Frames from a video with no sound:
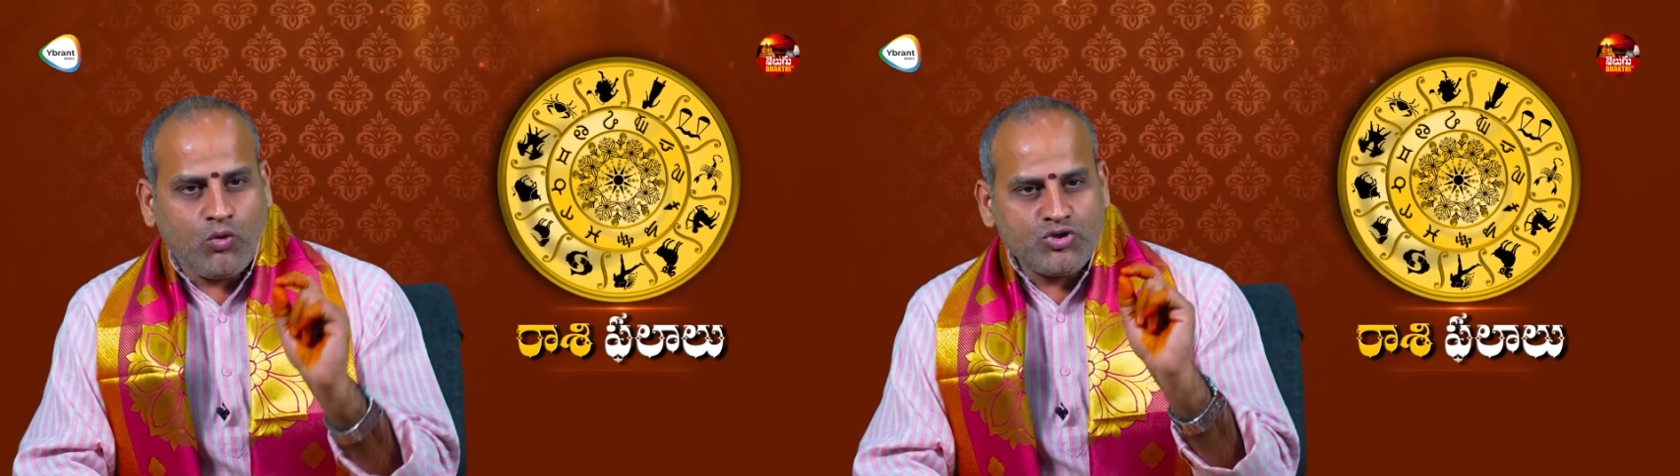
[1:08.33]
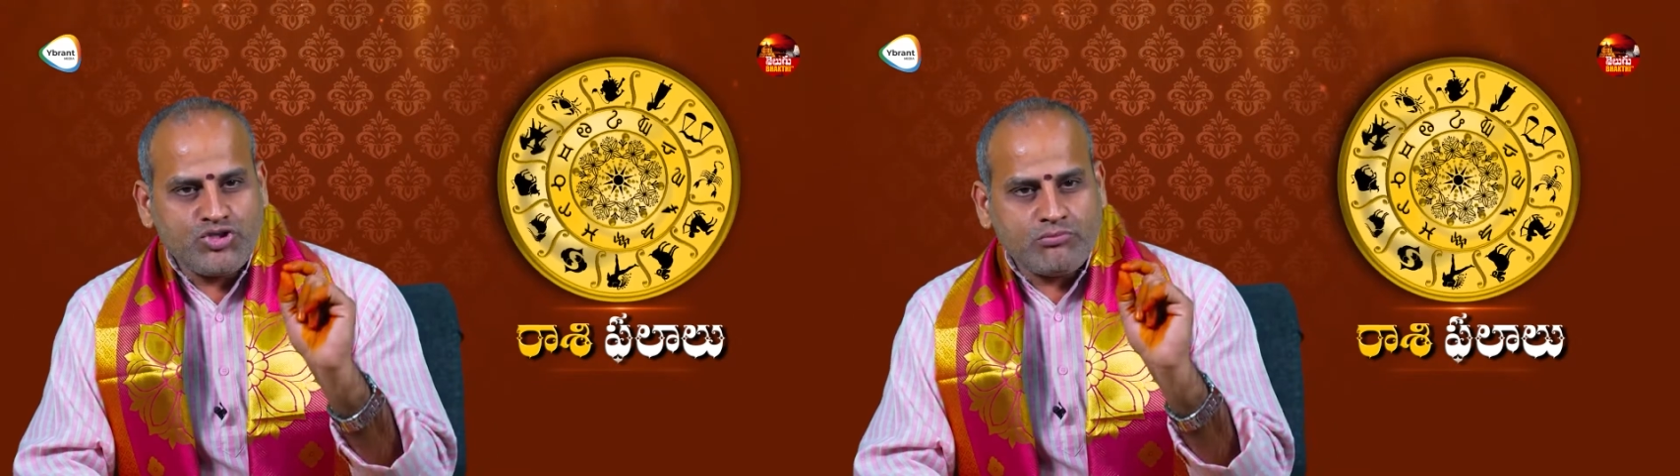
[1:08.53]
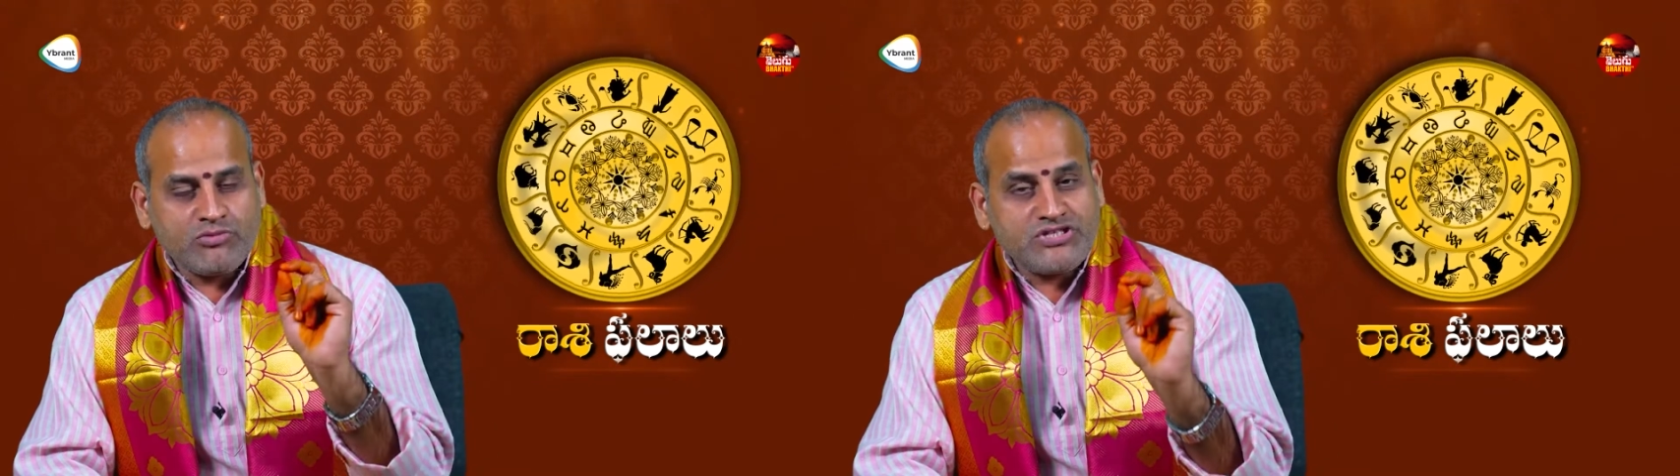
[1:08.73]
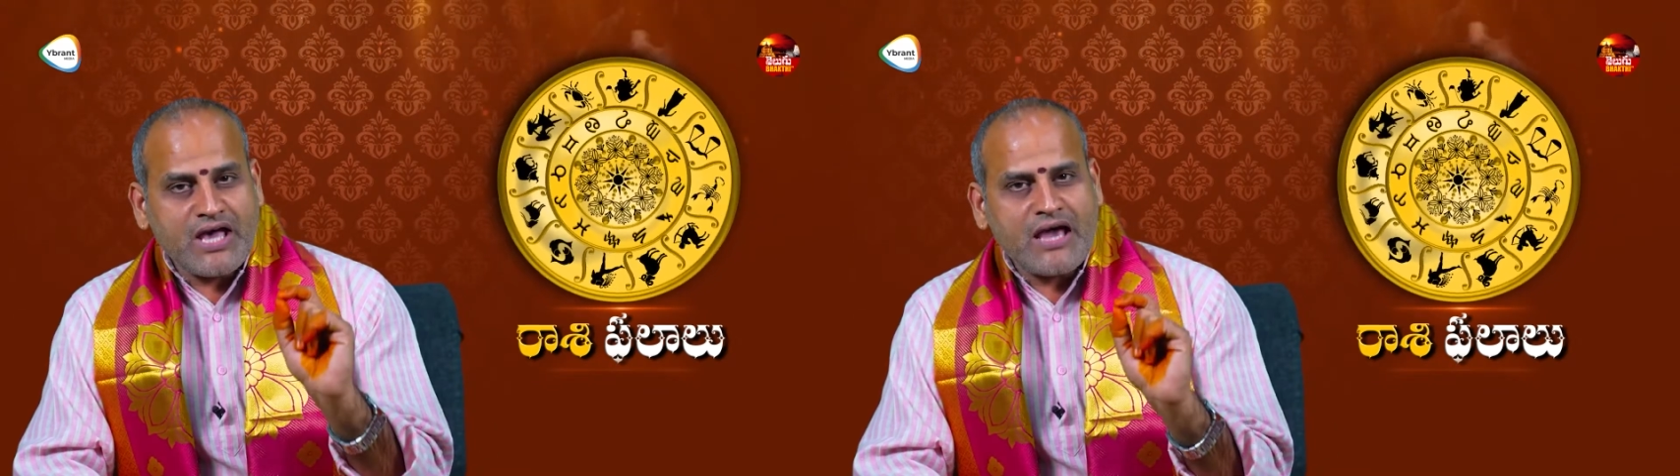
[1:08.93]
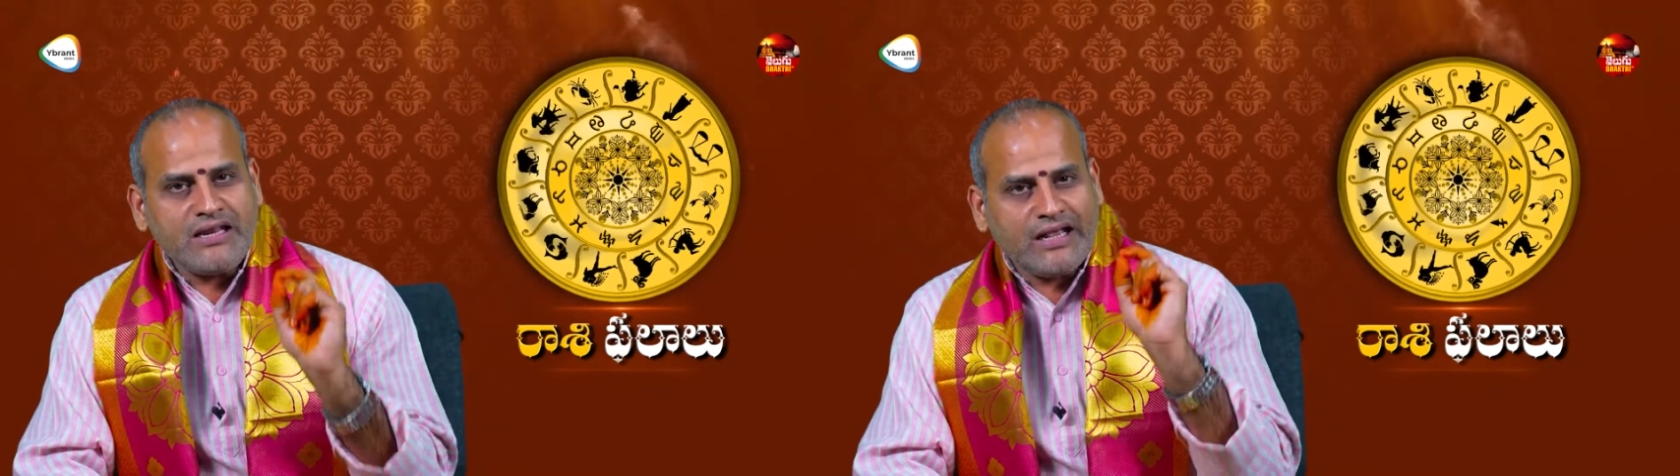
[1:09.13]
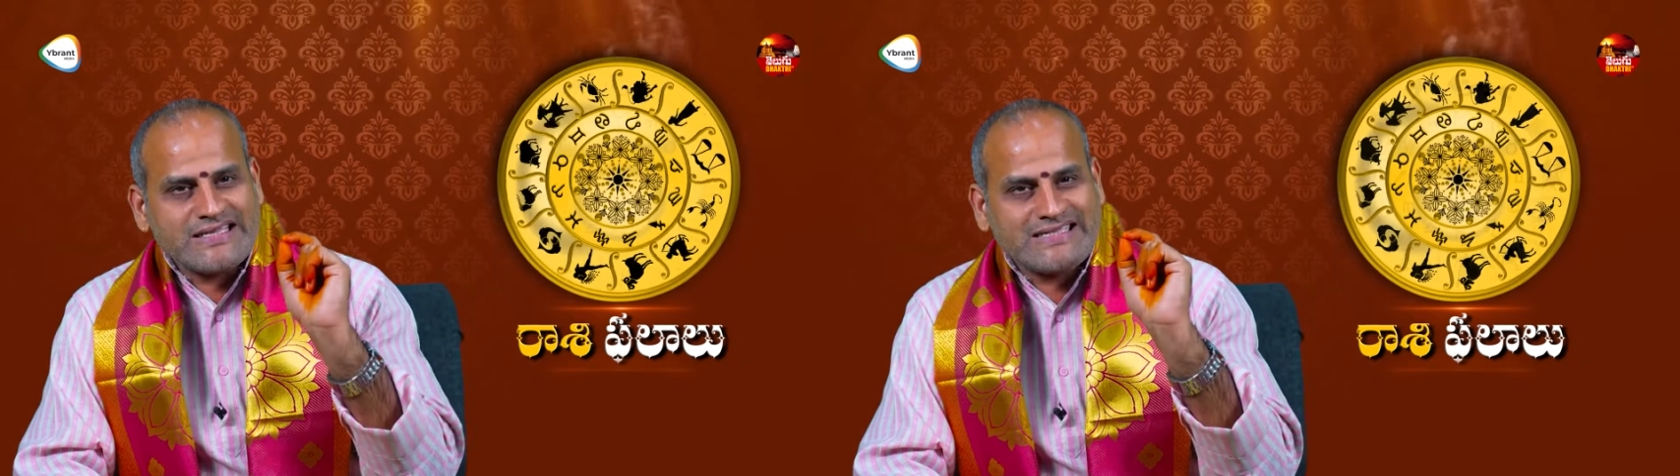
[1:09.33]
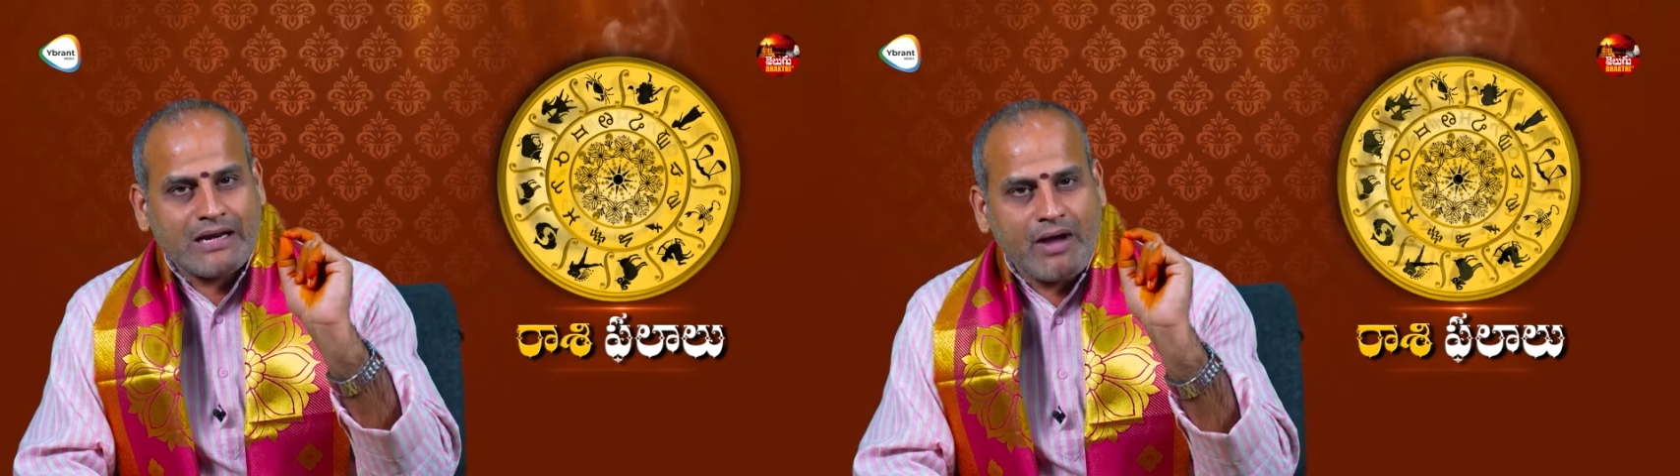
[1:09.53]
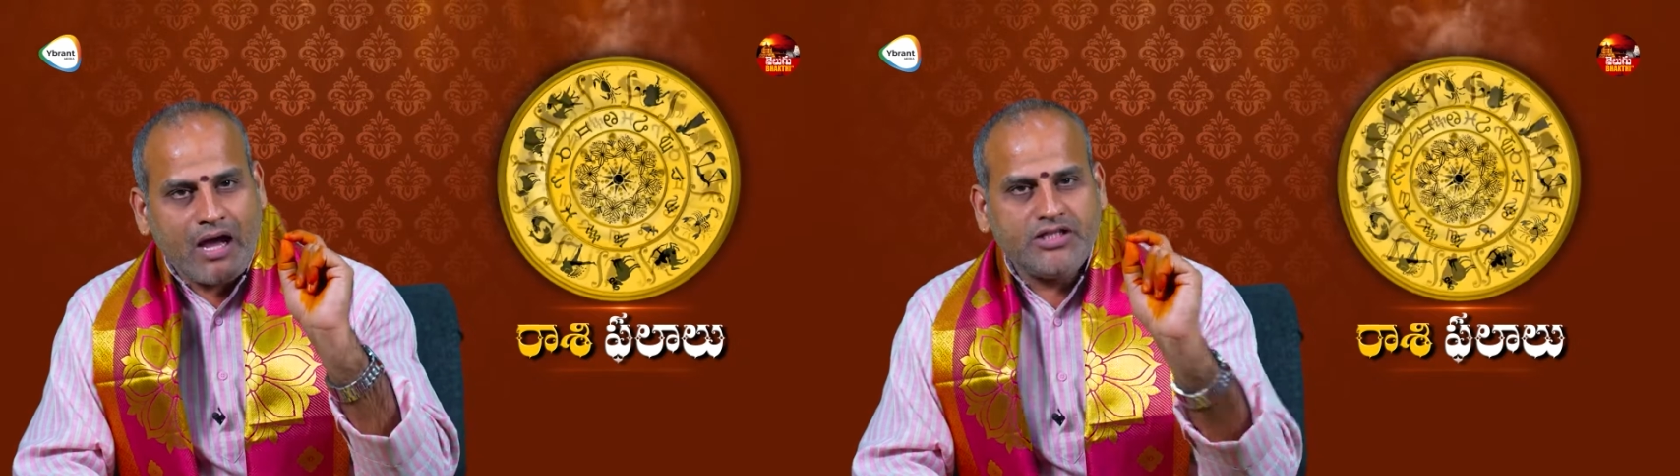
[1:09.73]
కొంచెం శారీరక
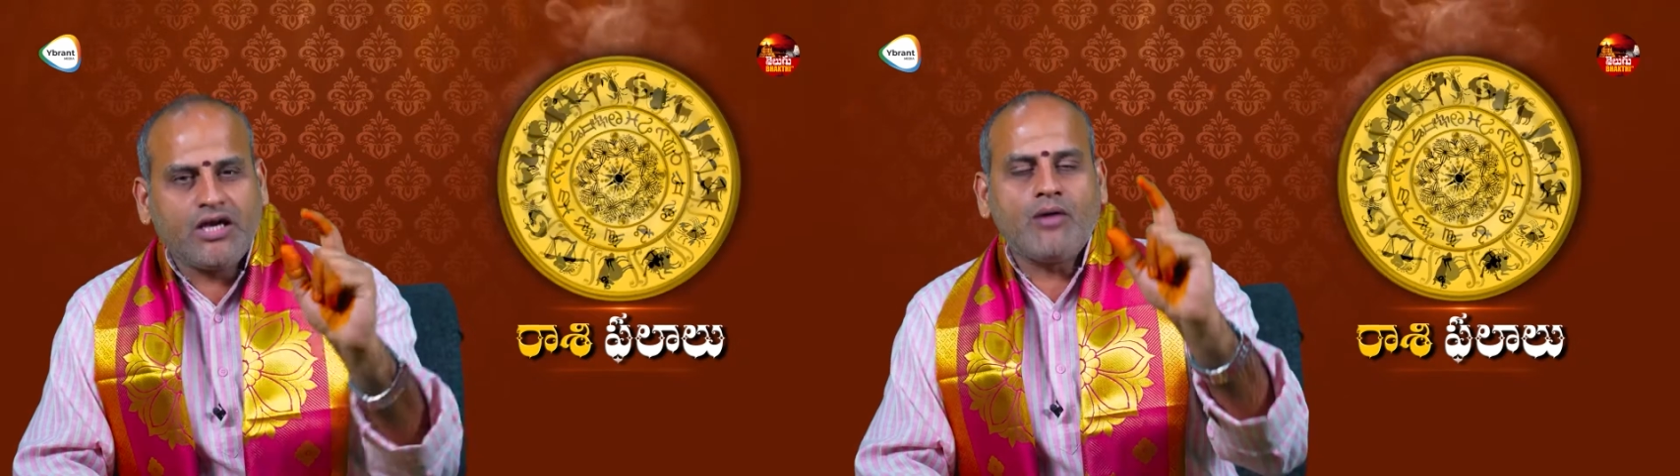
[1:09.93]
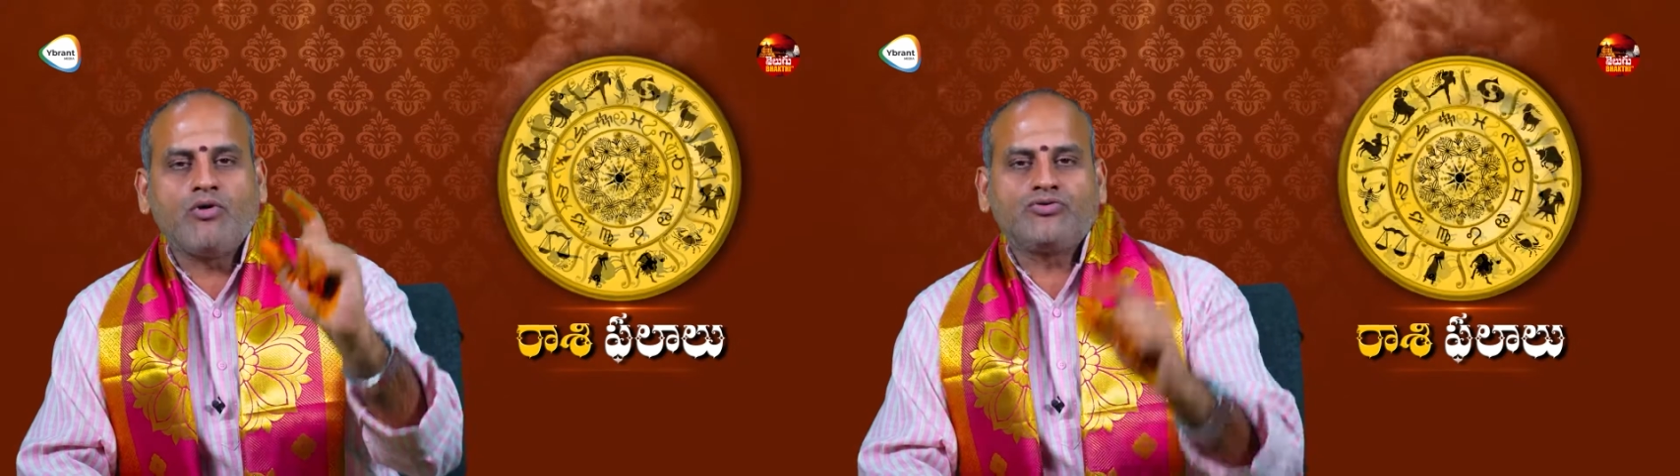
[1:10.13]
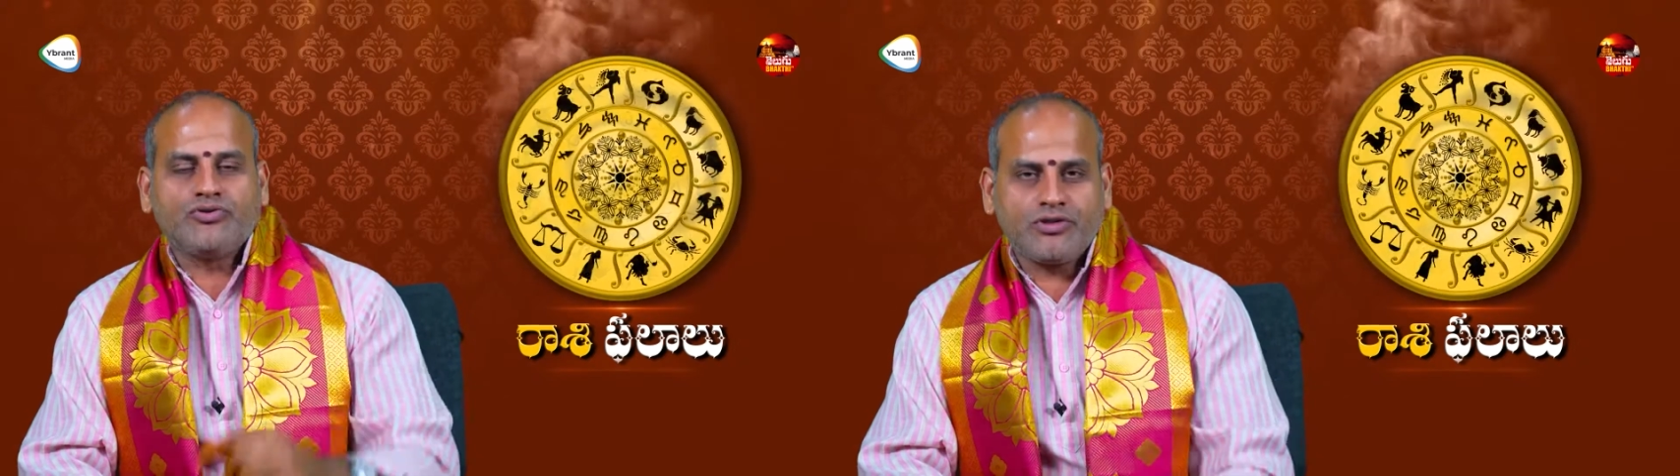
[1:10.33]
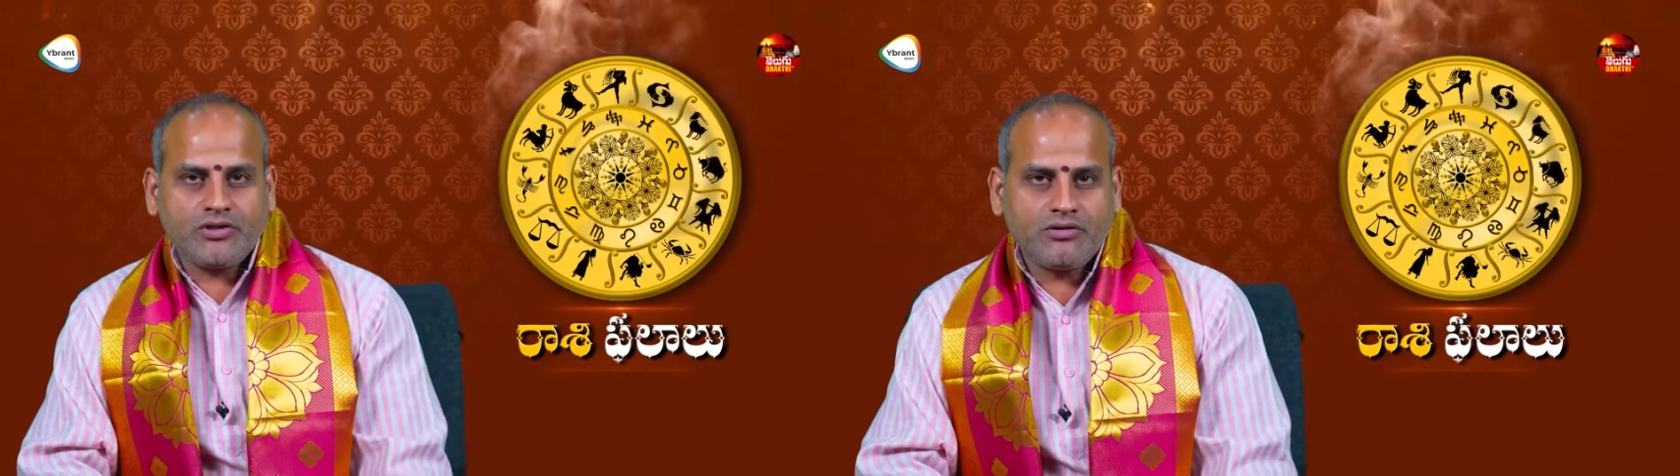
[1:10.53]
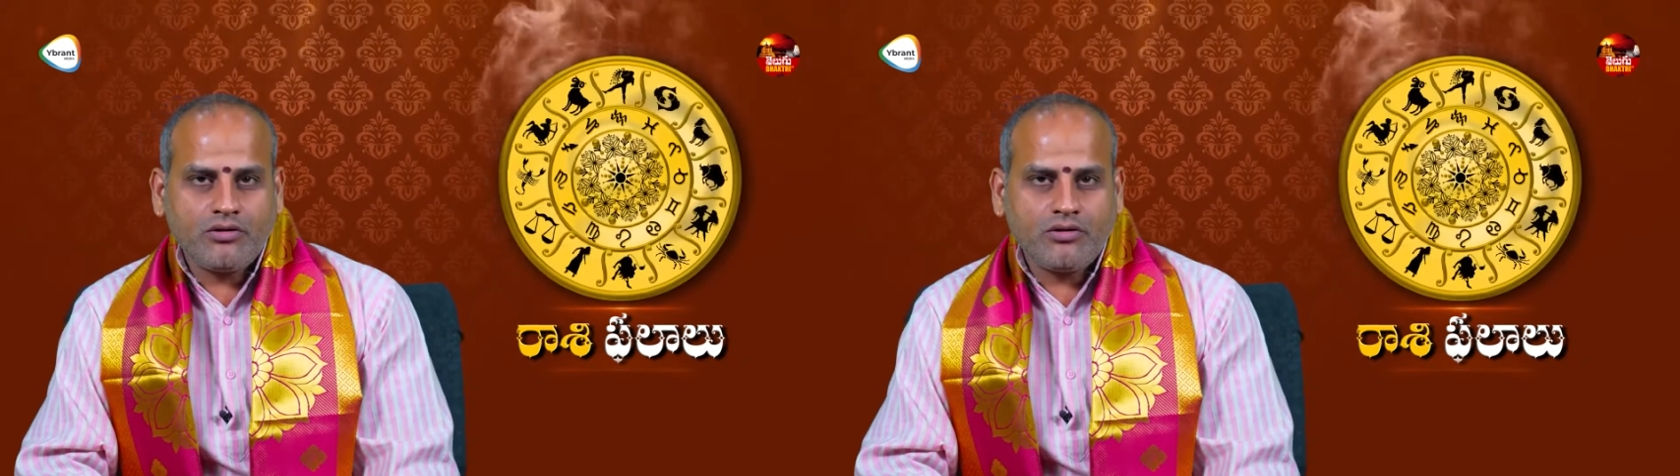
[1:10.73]
శ్రమ అధికమవుతుంది